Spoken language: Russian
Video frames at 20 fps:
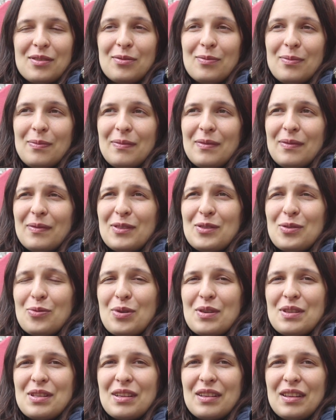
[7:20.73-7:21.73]
Ну, с
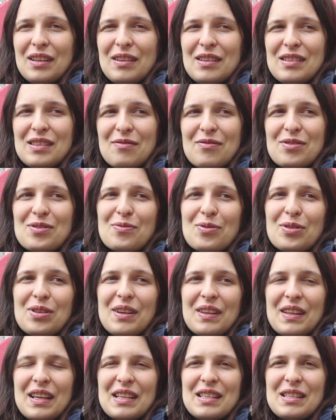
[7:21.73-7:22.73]
другой стороны, если им всего
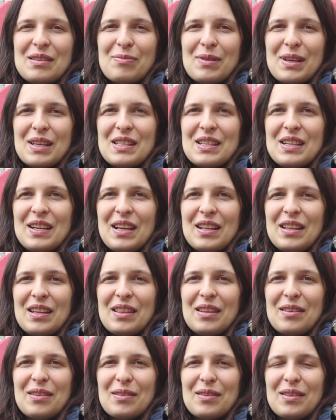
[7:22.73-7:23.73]
13-17 лет,
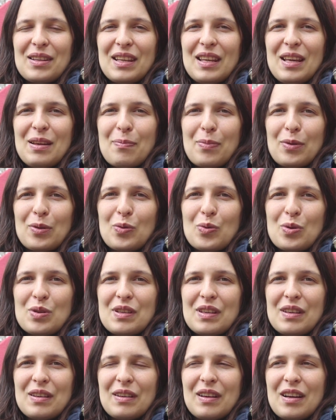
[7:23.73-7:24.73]
это такие
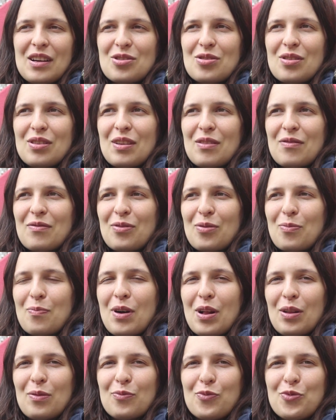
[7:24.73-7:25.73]
подростки, каждый там
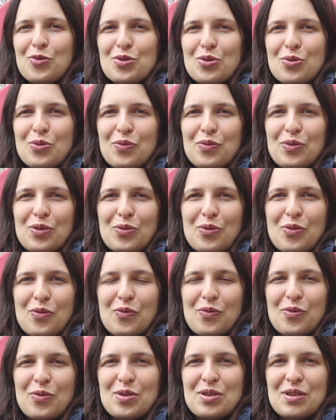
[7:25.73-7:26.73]
врубал музыку в таком
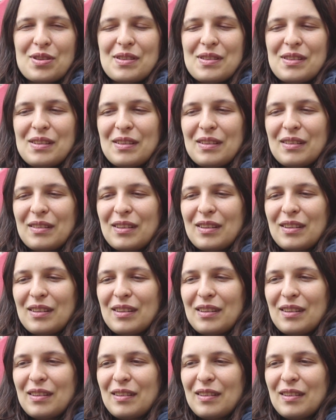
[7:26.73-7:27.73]
возрасте,
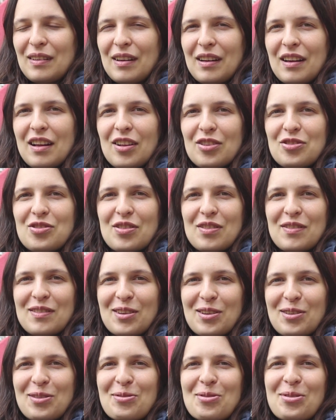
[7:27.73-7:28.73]
рыгал через
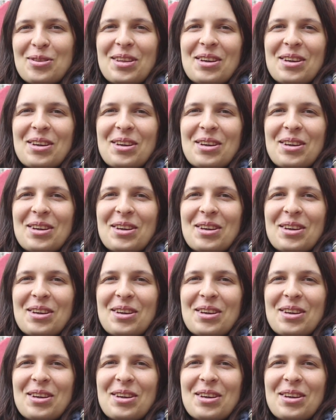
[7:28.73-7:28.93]
окно,